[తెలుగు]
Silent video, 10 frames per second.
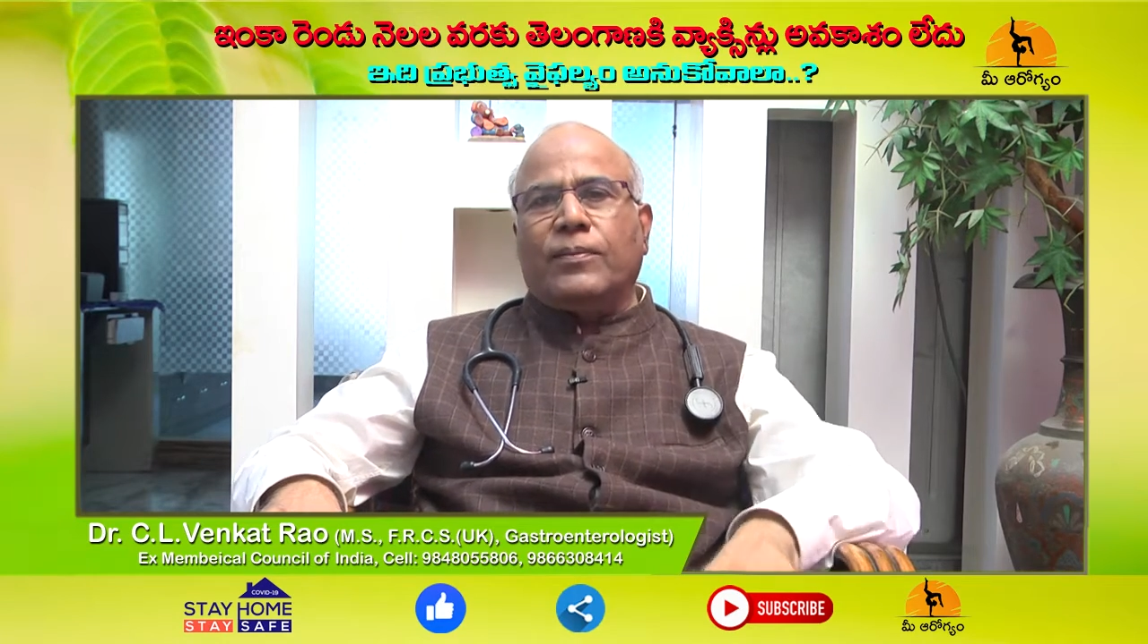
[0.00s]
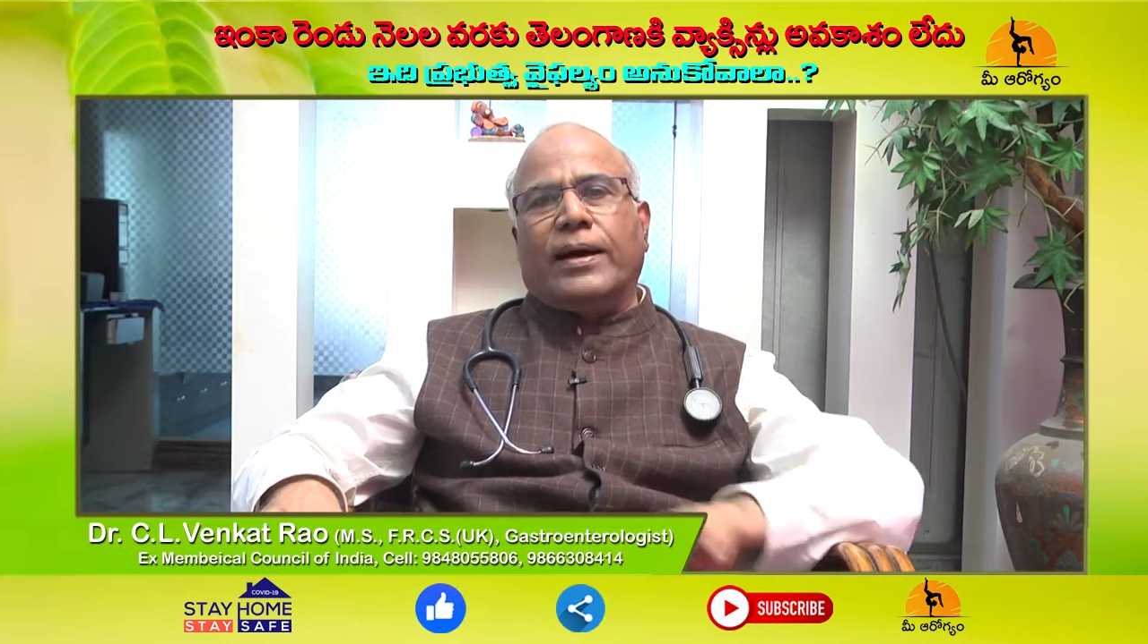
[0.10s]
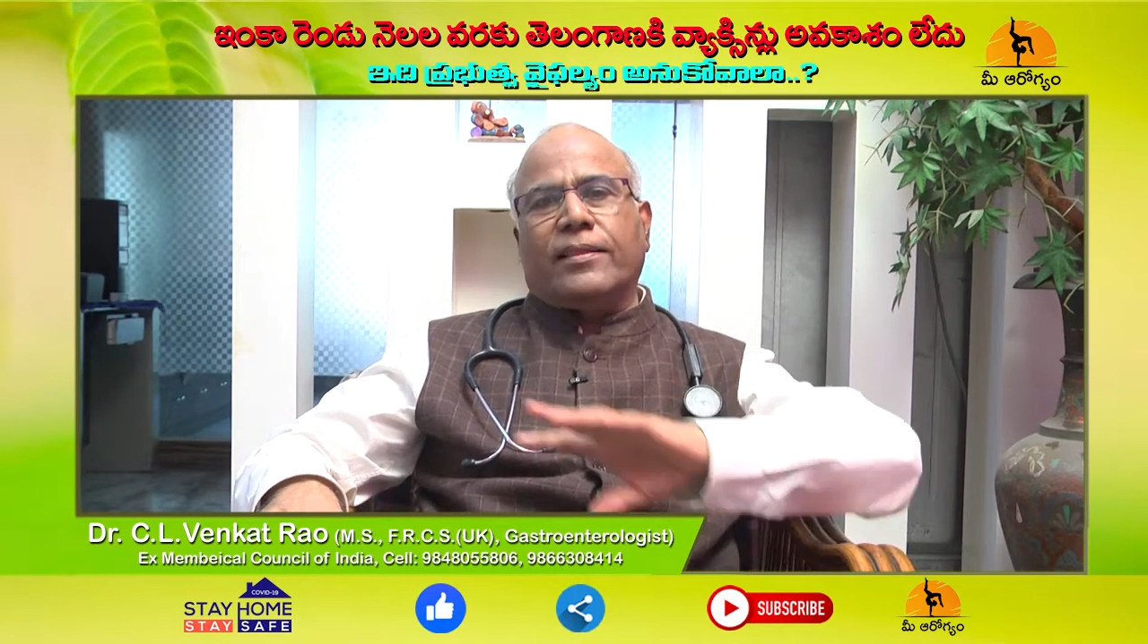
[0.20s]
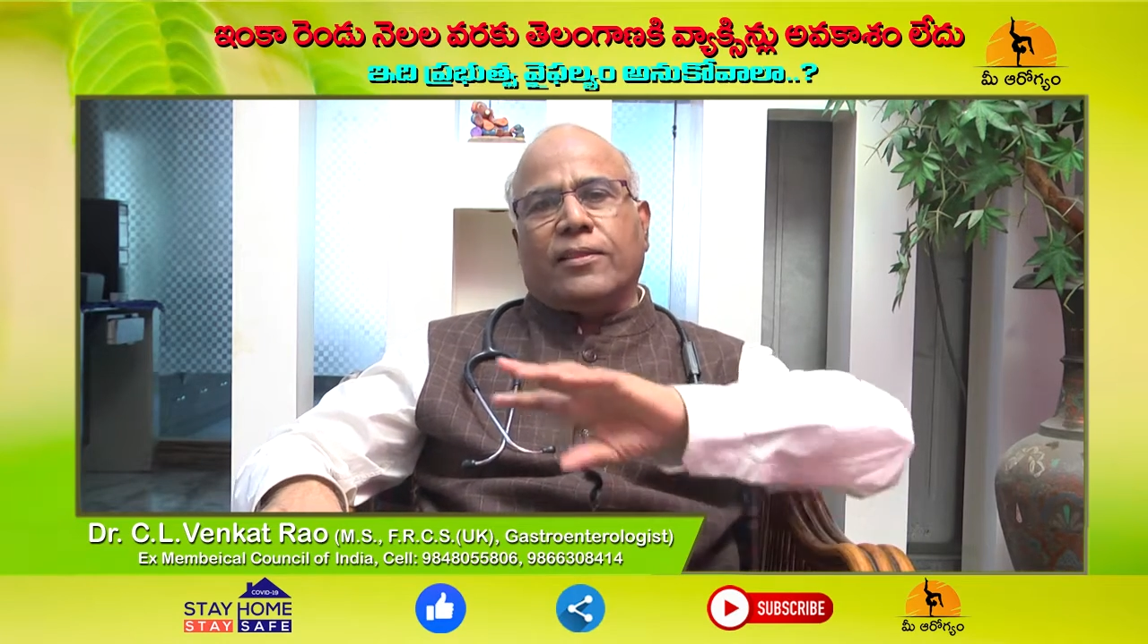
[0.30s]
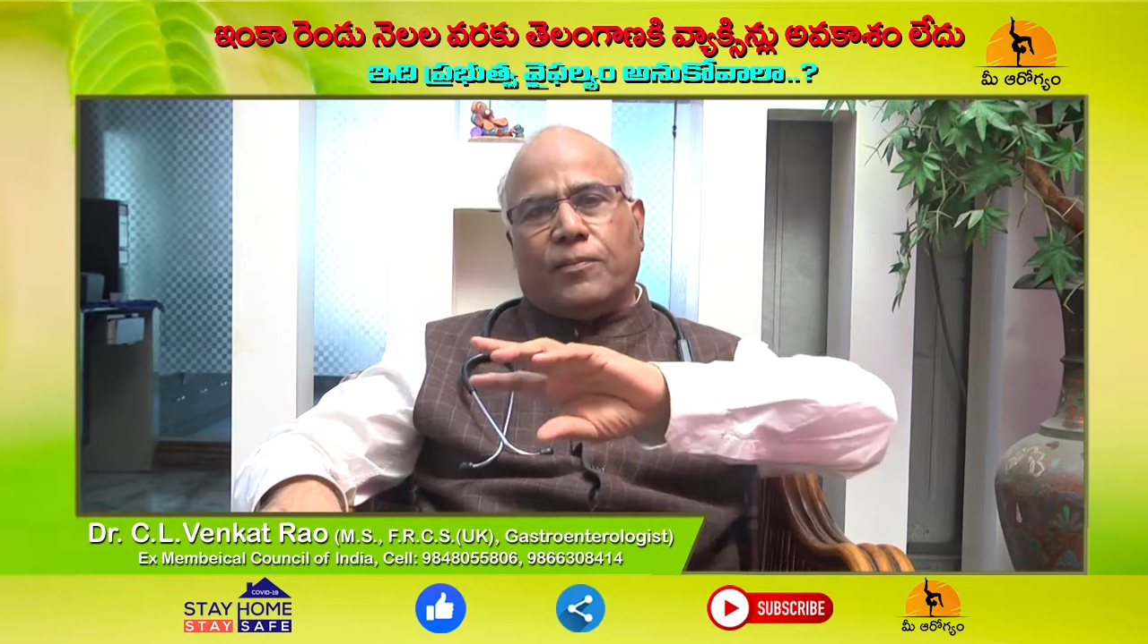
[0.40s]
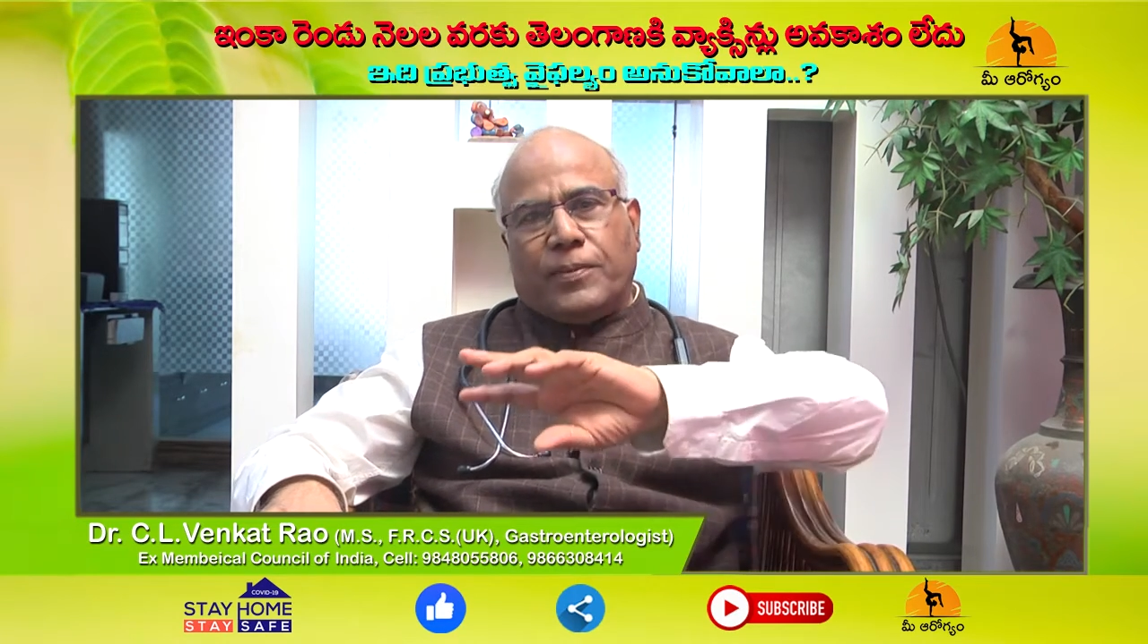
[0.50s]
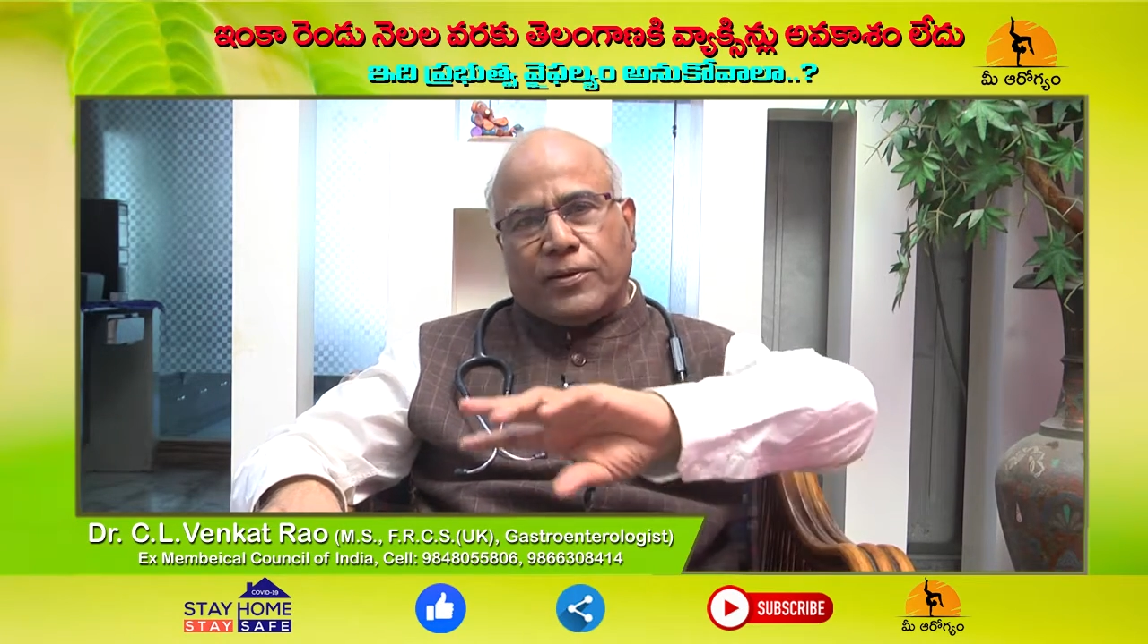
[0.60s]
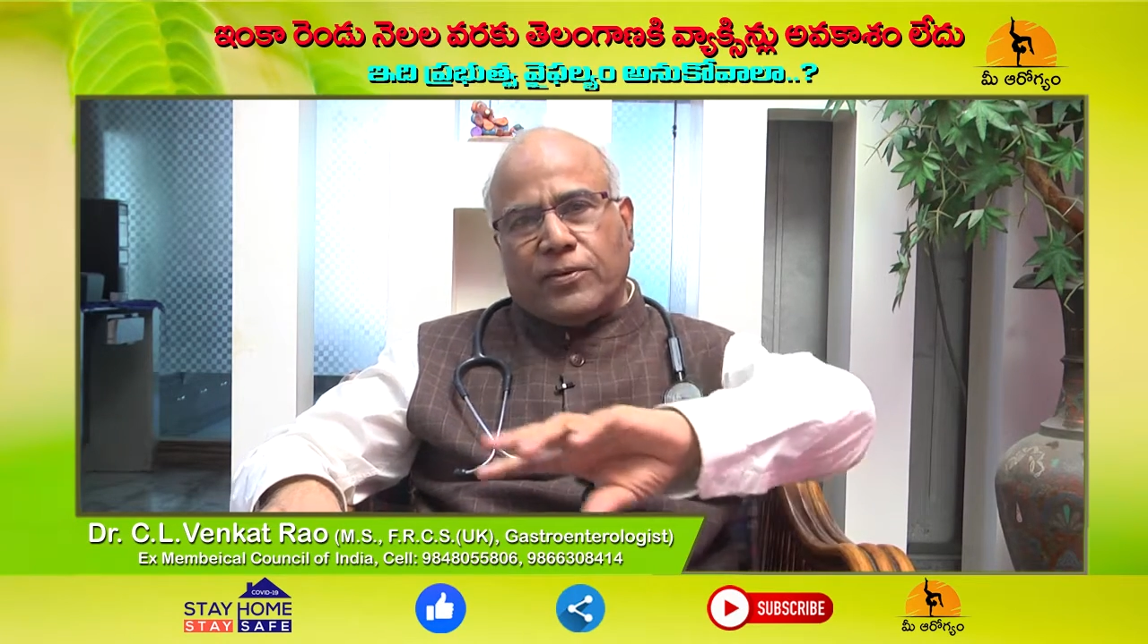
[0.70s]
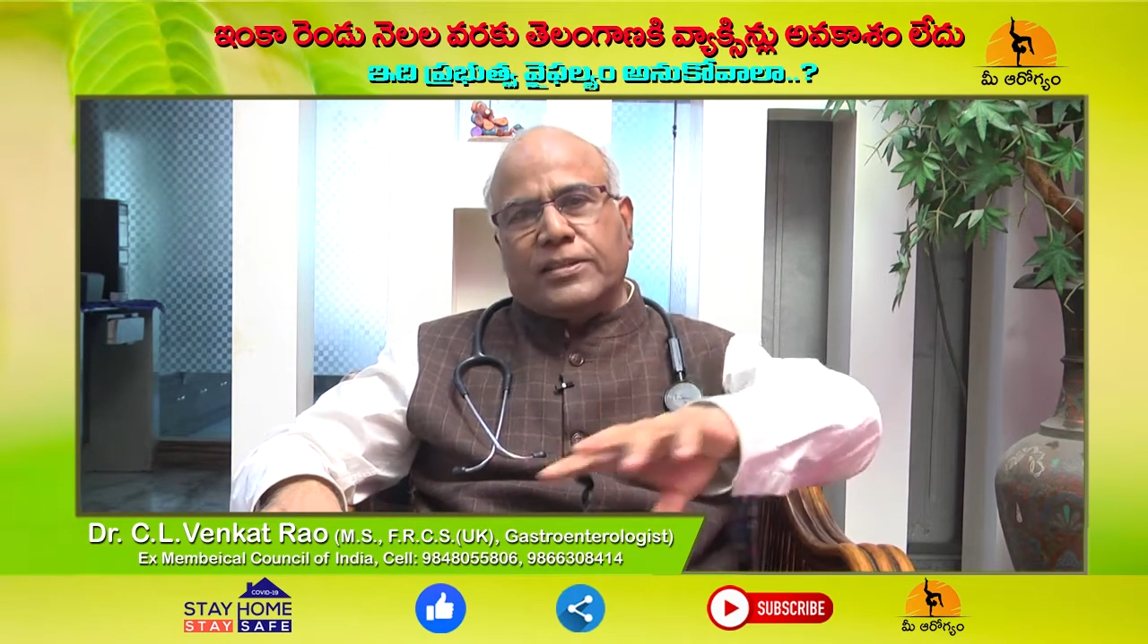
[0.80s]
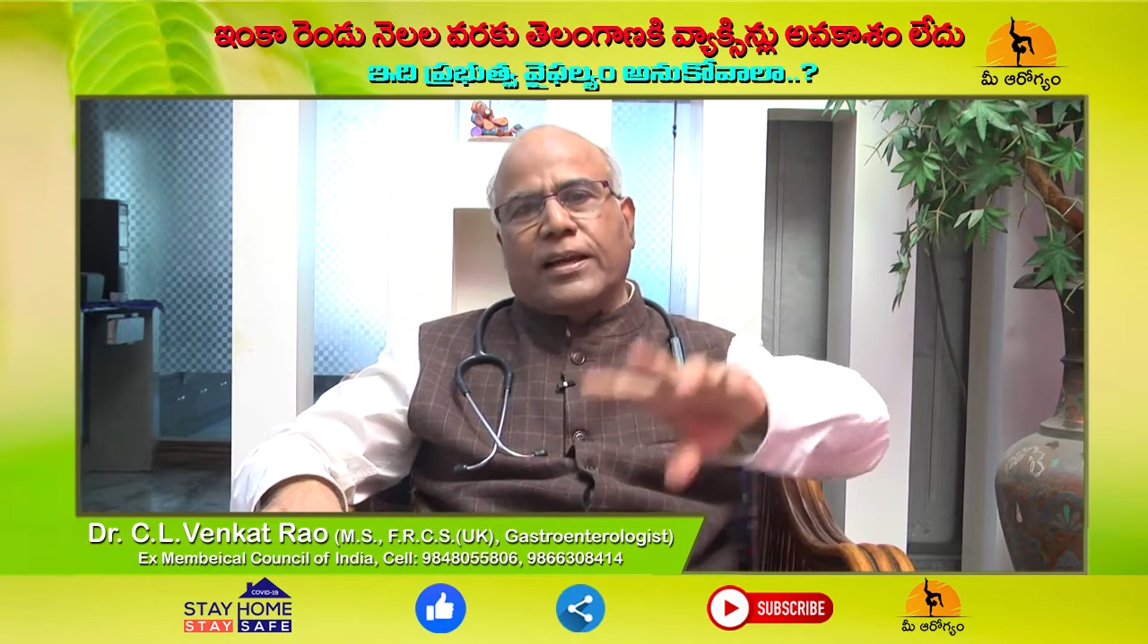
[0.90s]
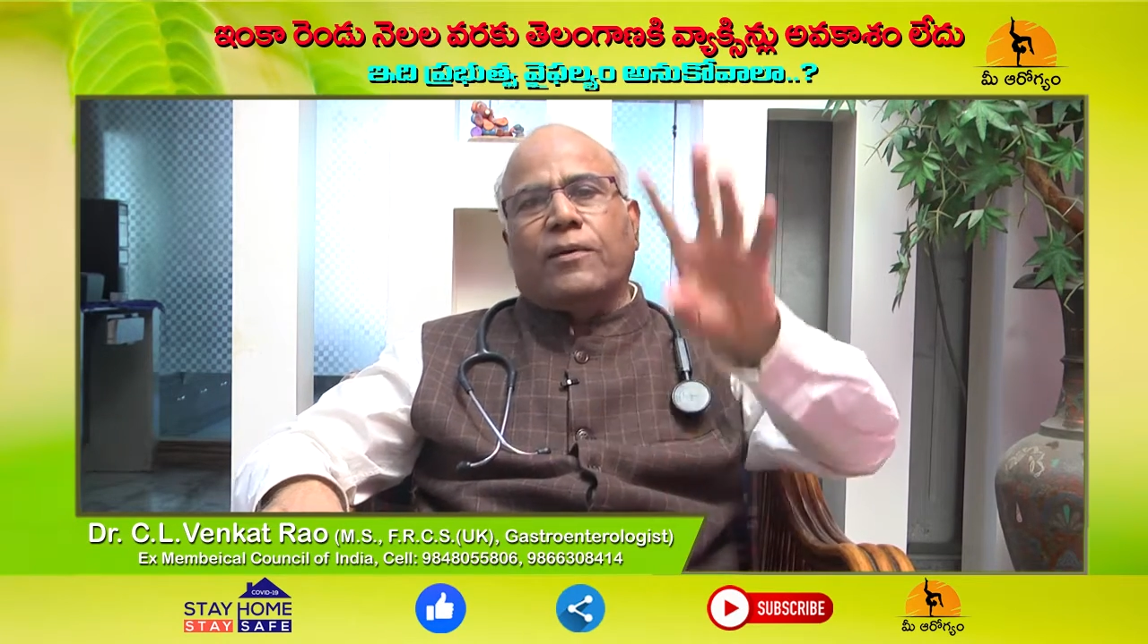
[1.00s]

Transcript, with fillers: భారత్లో పనికొచ్చే